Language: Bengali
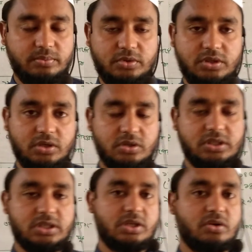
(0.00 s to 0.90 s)
বোঝানোর
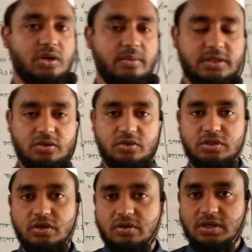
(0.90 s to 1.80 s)
চেষ্টা করলাম আশা করি
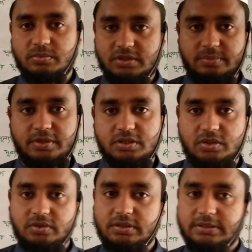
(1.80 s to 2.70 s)
সকলেই বুঝতে পেরেছ